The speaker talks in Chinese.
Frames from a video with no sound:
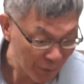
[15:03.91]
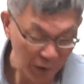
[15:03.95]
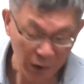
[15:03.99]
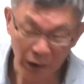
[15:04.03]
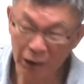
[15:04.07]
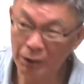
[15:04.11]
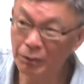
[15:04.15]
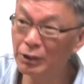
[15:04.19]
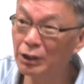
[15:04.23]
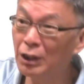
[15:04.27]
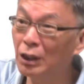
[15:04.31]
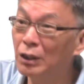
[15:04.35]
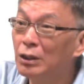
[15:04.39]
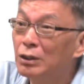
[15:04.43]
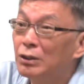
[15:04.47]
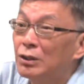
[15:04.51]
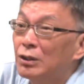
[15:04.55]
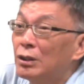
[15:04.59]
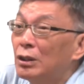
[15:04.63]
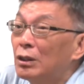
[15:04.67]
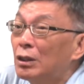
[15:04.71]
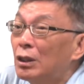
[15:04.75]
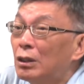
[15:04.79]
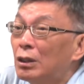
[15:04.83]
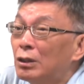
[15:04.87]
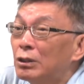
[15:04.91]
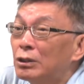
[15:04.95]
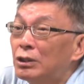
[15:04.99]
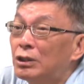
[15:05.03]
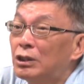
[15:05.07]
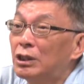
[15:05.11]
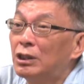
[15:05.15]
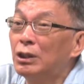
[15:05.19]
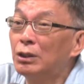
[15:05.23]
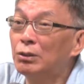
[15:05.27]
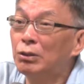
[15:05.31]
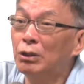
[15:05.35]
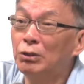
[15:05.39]
你们当然知道，
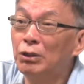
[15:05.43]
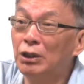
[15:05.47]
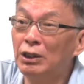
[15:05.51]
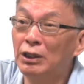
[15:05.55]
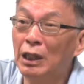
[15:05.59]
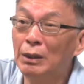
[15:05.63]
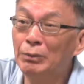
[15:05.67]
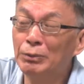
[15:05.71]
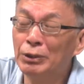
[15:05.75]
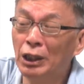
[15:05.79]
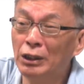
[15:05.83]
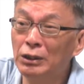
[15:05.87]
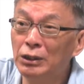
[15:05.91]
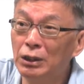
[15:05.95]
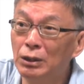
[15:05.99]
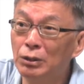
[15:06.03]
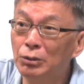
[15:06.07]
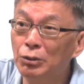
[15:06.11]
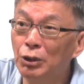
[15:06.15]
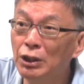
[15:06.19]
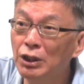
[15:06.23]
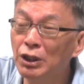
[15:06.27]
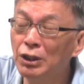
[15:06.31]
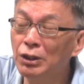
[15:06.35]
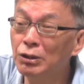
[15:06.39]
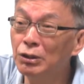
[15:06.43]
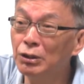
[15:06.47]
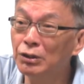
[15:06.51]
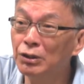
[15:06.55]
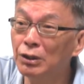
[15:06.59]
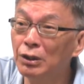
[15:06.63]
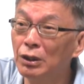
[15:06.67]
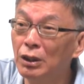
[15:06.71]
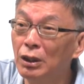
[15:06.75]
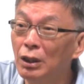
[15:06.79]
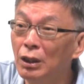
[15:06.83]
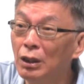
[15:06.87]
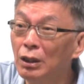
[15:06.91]
几何学最难不倒你的原因就
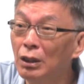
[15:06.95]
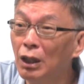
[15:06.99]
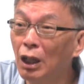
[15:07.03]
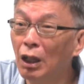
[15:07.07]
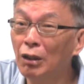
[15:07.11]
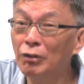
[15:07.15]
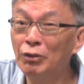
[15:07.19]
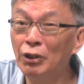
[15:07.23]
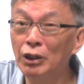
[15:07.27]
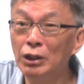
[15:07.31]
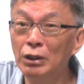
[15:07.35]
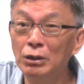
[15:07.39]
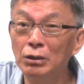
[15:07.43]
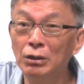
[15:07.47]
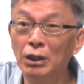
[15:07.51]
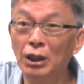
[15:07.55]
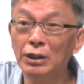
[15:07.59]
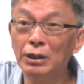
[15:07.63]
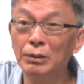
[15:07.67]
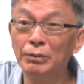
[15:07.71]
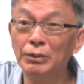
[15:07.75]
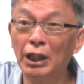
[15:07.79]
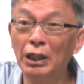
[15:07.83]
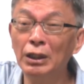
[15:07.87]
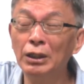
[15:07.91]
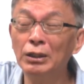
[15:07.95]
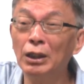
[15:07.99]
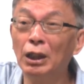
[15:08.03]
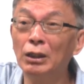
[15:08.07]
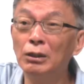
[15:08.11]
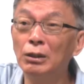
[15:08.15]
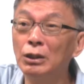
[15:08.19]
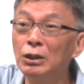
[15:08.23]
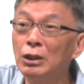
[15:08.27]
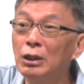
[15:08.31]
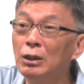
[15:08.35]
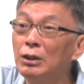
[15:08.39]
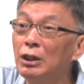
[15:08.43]
是啊，废话怎么难得倒
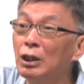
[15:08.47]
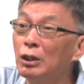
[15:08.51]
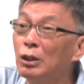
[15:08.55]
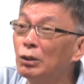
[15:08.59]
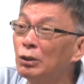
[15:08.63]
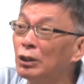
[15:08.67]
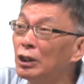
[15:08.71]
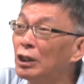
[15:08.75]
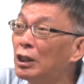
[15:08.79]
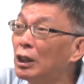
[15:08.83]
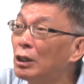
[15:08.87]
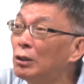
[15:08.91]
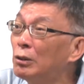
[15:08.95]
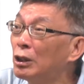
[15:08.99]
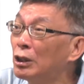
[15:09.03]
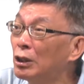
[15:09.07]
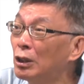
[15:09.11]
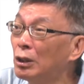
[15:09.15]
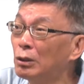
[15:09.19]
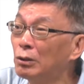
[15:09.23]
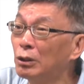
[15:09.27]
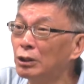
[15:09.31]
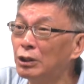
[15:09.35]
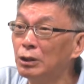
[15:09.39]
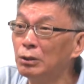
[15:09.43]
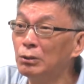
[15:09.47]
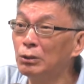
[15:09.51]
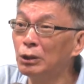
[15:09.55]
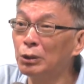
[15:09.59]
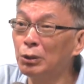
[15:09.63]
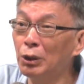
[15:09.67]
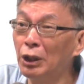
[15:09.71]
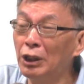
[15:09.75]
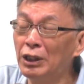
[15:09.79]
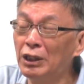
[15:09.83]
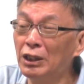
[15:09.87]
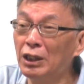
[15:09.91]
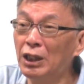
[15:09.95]
我？因为你公理给我以后，我经过
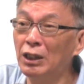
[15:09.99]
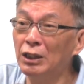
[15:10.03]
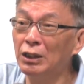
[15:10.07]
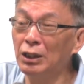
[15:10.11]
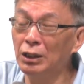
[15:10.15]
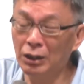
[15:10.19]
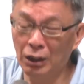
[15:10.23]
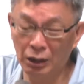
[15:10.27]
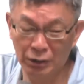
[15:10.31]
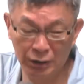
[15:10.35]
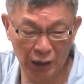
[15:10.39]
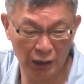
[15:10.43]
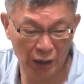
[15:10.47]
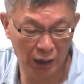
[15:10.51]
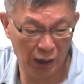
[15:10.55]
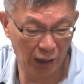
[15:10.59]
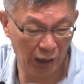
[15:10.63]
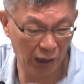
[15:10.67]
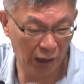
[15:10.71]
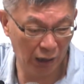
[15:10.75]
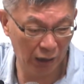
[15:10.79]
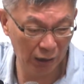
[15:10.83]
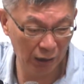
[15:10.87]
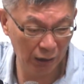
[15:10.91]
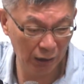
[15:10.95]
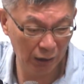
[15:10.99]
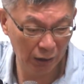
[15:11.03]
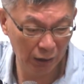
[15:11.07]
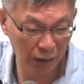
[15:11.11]
推理可以得到定理啊。